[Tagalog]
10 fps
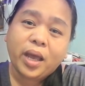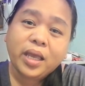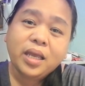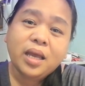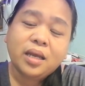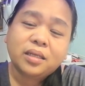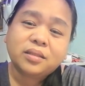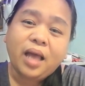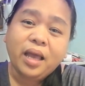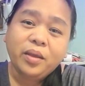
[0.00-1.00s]
ay
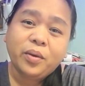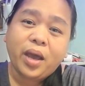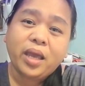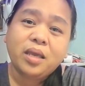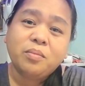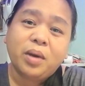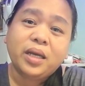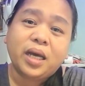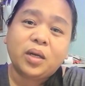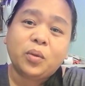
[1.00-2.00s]
tayo ay
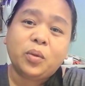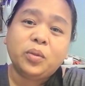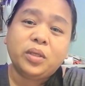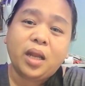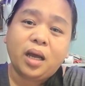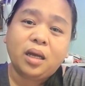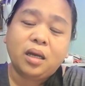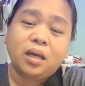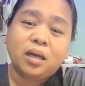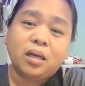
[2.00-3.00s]
magkaroon ng
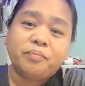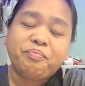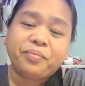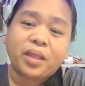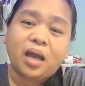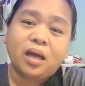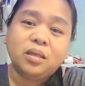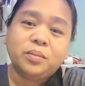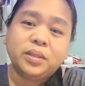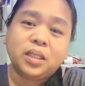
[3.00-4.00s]

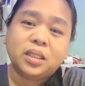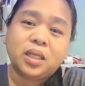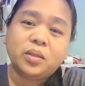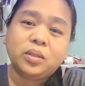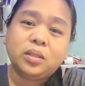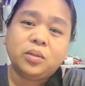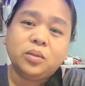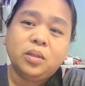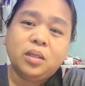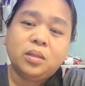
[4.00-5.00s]
ano bang tinatawag
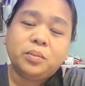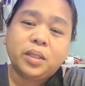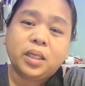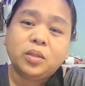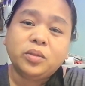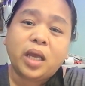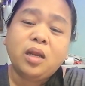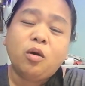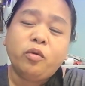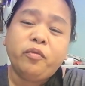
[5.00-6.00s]
dito? Magkaroon tayo
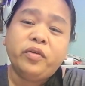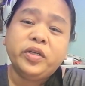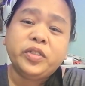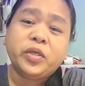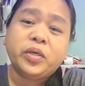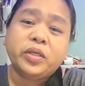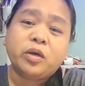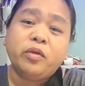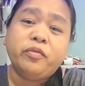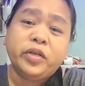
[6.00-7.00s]
ng conversion
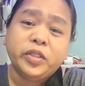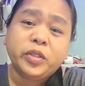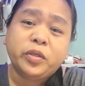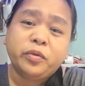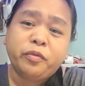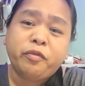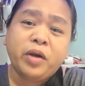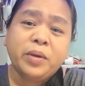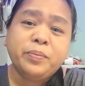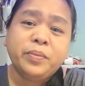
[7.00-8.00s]
conversion
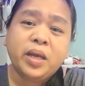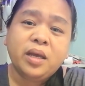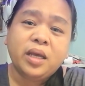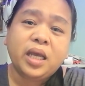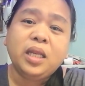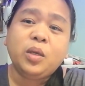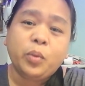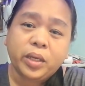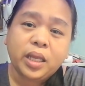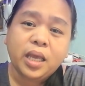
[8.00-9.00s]
from
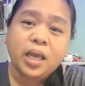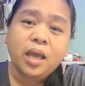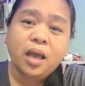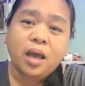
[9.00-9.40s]
inquiry